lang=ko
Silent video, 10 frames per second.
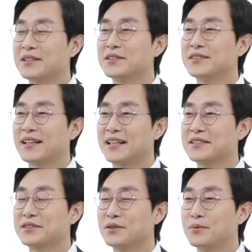당선될
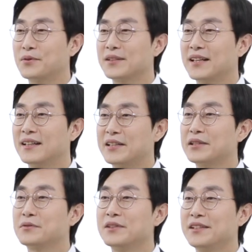가능성을 보거나
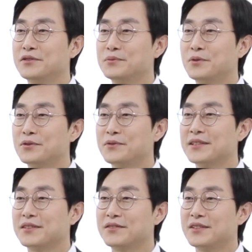기득권 있는 후보를
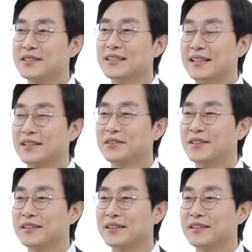위해서 뛰진 않았던 것